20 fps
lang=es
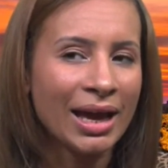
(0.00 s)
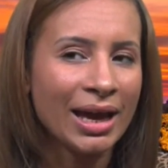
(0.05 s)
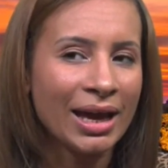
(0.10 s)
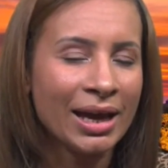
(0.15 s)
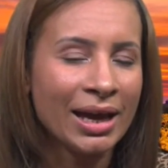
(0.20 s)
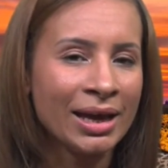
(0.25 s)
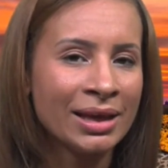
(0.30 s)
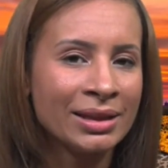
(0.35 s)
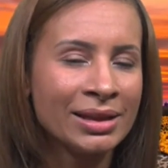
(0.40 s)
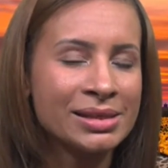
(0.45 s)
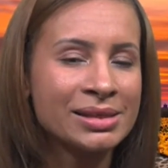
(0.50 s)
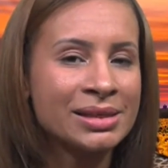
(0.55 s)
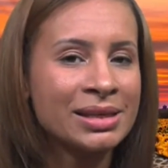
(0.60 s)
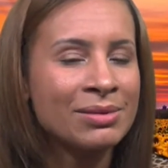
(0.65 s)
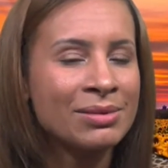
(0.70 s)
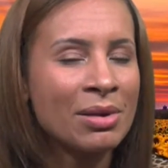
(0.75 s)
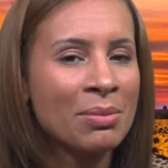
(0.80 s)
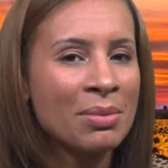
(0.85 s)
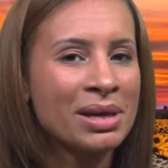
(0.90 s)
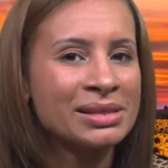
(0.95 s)
Eh,
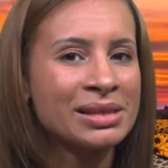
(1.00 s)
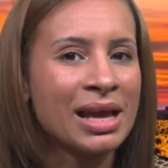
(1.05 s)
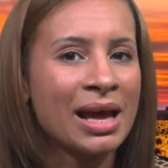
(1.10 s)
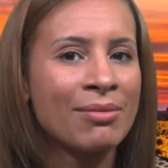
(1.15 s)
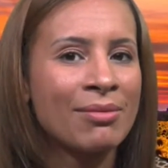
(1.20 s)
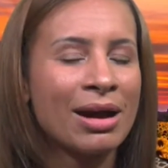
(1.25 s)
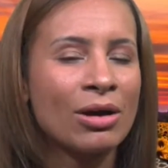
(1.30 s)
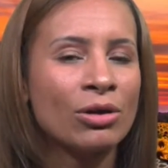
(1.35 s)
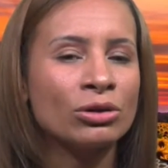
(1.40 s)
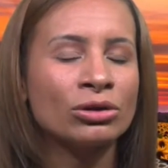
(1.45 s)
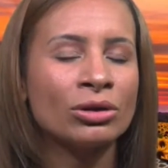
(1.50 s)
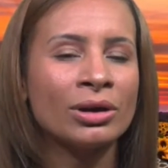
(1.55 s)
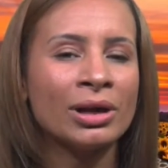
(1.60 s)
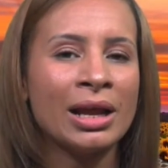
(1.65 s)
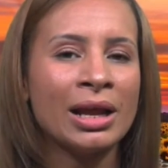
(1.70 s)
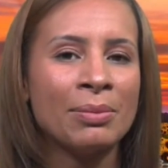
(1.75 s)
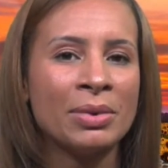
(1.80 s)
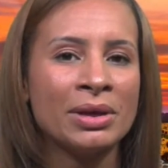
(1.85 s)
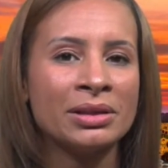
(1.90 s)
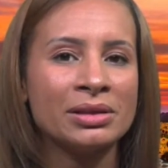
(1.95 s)
describe más abajo todas
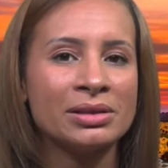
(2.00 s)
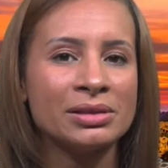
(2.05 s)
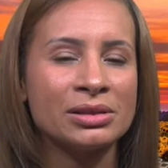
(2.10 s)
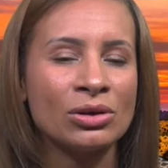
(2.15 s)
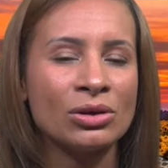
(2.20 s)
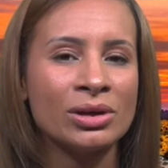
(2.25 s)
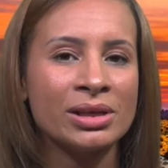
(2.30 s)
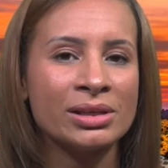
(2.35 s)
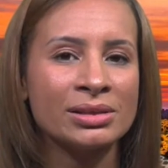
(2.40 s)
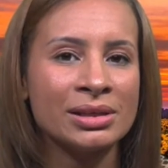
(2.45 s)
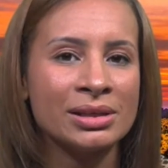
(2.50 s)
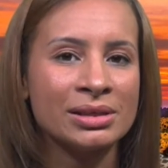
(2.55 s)
las bendiciones.